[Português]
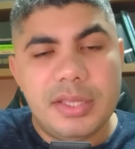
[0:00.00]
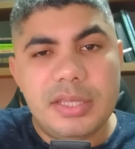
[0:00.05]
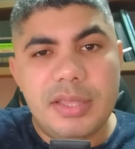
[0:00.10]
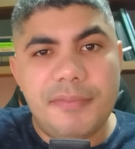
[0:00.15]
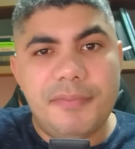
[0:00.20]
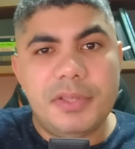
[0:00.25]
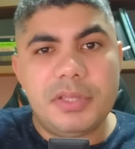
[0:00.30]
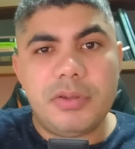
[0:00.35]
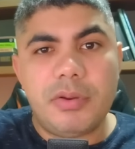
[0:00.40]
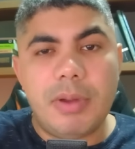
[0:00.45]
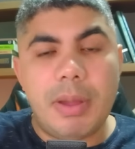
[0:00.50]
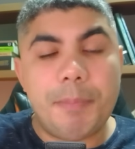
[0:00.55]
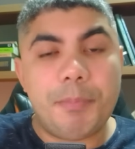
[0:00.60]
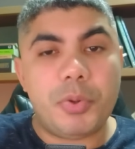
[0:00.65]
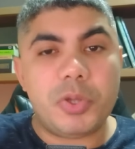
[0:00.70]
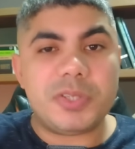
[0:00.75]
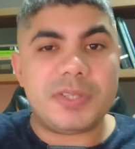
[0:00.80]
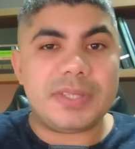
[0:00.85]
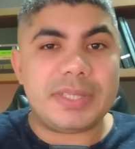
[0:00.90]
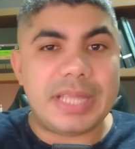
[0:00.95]
devido a uma
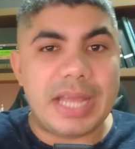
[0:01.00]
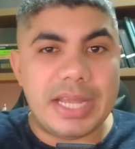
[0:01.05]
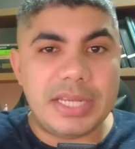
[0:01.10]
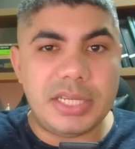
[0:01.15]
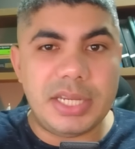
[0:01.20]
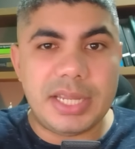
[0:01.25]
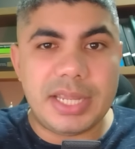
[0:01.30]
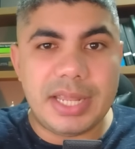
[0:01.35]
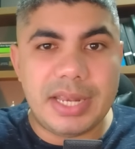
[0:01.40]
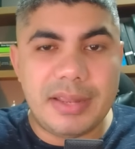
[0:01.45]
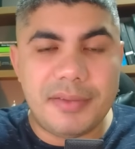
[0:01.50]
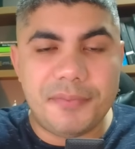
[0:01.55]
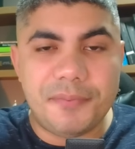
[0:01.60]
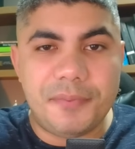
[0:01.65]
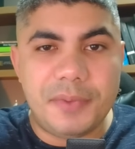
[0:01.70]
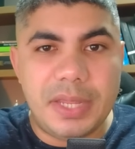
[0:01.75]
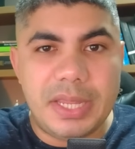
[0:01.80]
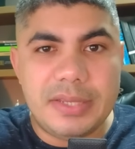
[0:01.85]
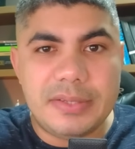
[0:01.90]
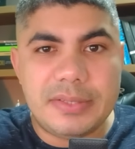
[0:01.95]
postagem que ela
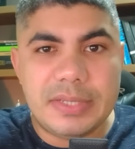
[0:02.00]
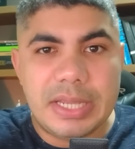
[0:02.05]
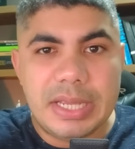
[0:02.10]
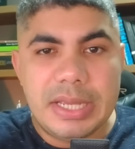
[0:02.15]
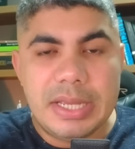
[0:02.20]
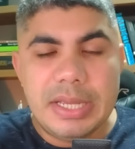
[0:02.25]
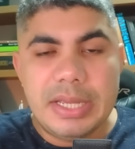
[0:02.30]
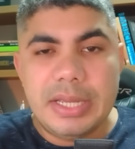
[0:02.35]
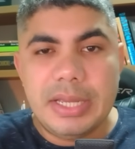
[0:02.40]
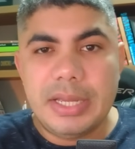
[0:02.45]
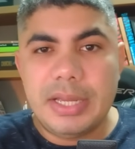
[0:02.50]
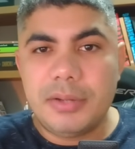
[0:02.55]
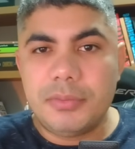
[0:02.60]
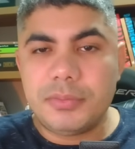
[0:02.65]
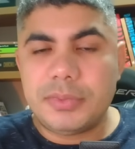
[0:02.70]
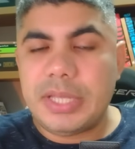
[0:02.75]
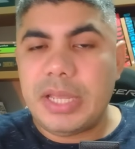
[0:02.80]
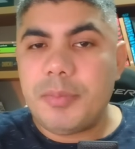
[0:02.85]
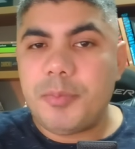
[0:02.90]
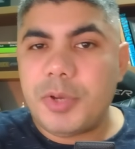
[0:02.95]
fez é,
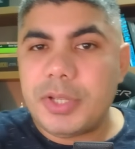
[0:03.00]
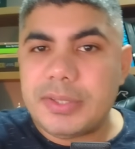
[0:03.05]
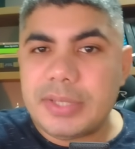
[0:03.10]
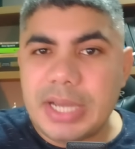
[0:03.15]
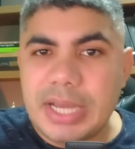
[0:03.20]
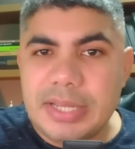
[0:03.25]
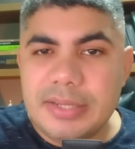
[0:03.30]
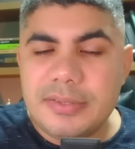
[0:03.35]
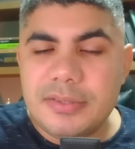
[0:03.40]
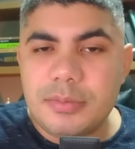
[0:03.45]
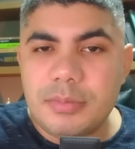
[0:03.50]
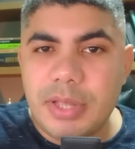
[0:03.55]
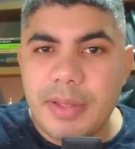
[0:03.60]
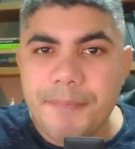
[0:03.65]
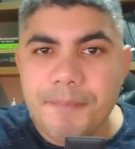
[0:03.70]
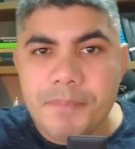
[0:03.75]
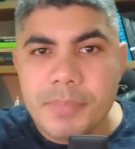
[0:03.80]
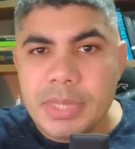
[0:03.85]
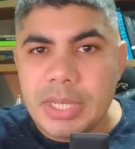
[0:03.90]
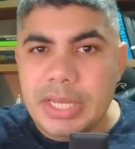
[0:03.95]
um tempo atrás,
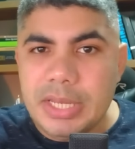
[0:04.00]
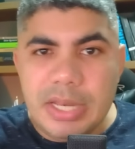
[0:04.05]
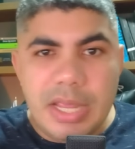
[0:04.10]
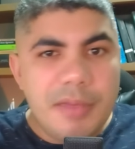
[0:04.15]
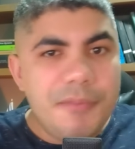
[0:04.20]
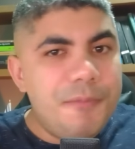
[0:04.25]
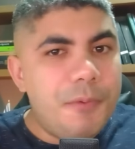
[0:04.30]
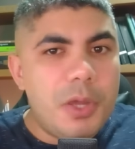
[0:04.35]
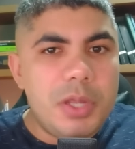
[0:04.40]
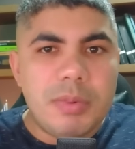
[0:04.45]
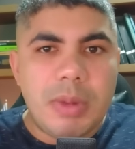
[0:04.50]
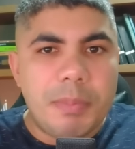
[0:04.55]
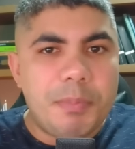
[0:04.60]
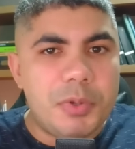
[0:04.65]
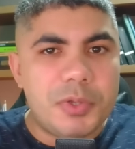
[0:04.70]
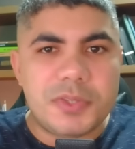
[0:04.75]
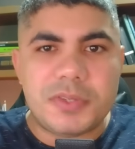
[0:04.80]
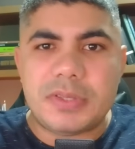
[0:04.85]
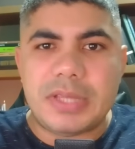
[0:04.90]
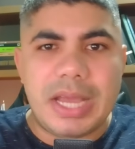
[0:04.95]
né? E nem foi uma
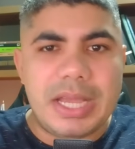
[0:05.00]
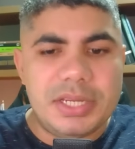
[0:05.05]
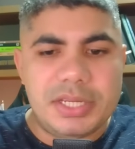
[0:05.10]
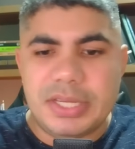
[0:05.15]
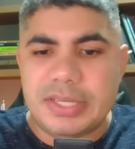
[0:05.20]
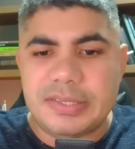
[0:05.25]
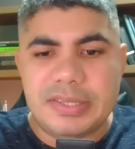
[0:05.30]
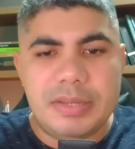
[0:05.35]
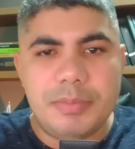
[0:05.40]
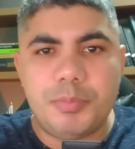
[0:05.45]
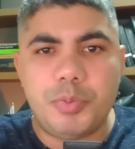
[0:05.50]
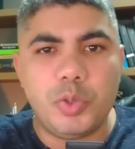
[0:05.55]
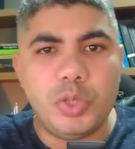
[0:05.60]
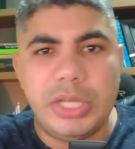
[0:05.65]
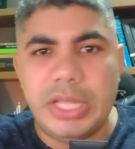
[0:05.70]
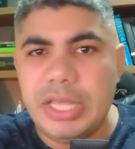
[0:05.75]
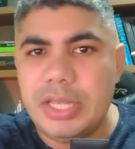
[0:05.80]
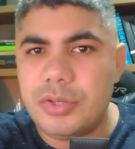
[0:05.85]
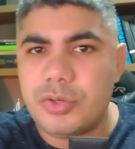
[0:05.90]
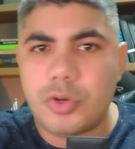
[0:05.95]
postagem assim
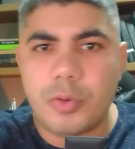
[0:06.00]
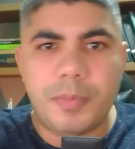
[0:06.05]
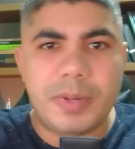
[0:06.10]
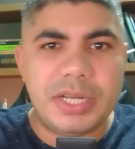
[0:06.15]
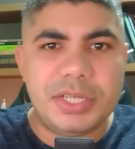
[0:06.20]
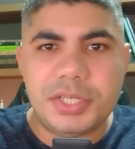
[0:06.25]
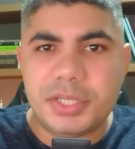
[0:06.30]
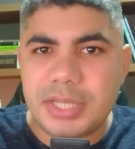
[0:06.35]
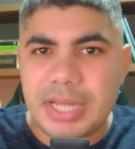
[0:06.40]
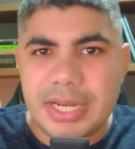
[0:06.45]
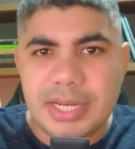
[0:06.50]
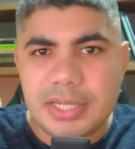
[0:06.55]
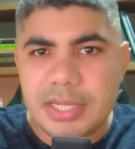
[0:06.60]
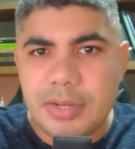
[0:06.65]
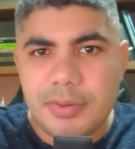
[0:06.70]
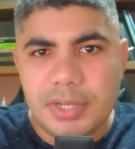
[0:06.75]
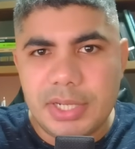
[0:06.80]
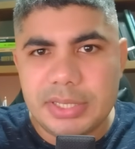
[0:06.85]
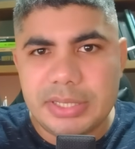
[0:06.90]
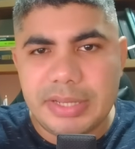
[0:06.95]
político, partidária,
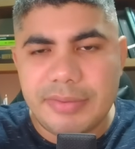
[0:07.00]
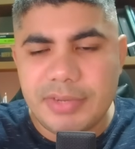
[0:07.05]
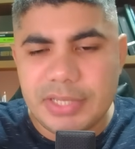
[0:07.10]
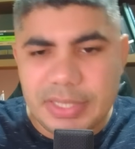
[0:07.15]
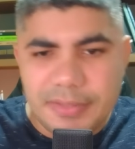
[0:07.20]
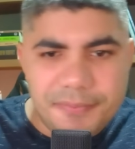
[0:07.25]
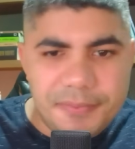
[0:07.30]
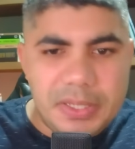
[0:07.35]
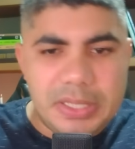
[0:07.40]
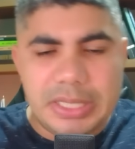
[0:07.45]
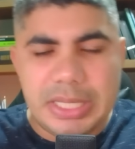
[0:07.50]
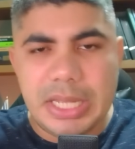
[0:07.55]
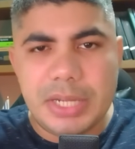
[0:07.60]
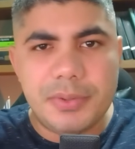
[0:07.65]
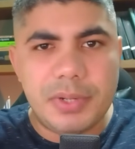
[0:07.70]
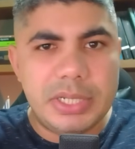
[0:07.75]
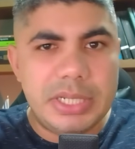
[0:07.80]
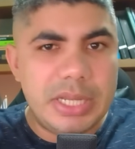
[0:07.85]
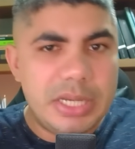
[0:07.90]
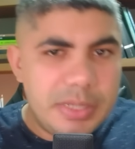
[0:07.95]
não. Ela estava
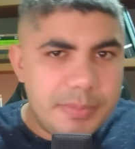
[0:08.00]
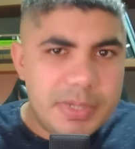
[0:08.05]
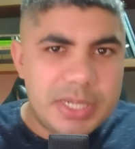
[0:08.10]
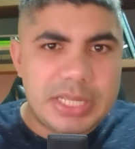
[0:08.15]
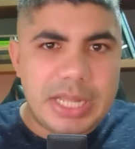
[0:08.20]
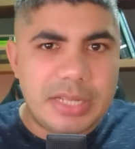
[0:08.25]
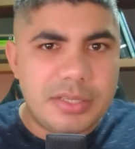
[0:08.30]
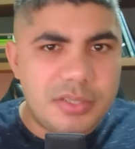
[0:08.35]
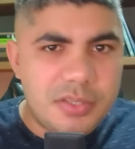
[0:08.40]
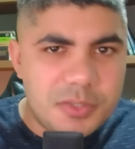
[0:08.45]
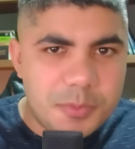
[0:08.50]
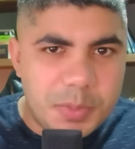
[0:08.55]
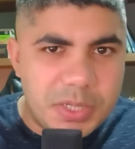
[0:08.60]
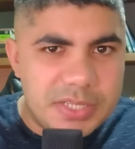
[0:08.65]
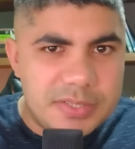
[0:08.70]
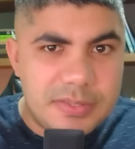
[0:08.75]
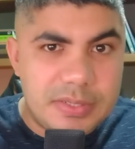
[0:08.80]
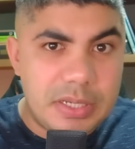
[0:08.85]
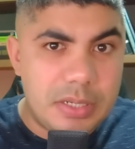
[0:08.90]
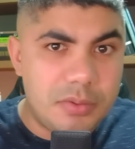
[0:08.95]
defendendo ali a liberdade de
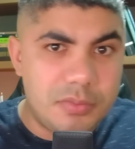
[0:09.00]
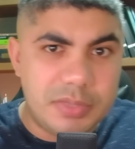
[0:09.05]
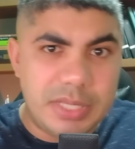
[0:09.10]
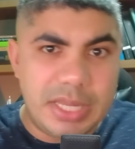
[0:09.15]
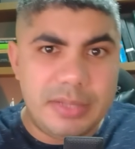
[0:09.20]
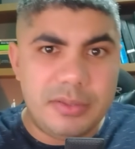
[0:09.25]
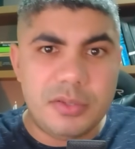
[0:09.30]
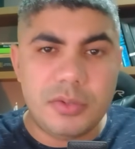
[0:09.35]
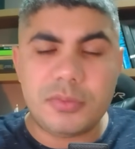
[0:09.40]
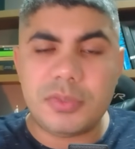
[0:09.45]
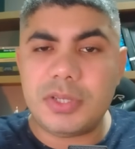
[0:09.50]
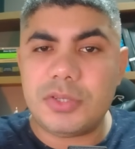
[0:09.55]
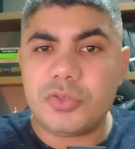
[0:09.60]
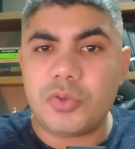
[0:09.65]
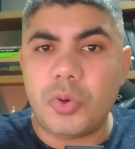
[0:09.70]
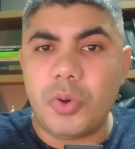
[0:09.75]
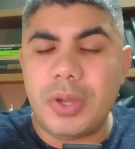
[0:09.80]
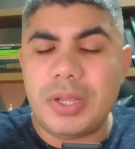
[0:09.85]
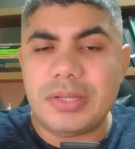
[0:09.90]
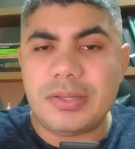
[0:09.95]
expressão, dentre outras
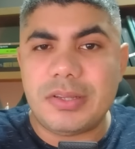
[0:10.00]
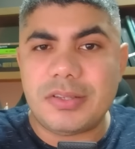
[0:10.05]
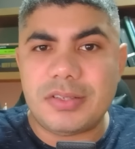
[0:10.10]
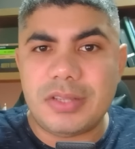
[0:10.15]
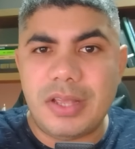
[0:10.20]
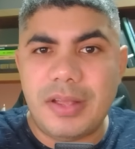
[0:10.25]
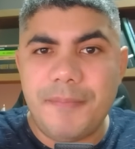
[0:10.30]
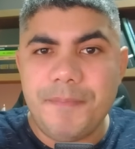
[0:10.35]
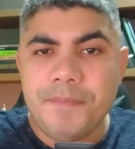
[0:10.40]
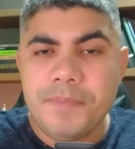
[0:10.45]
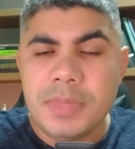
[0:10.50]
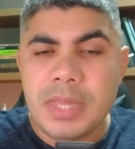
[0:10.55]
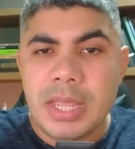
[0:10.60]
coisas, né?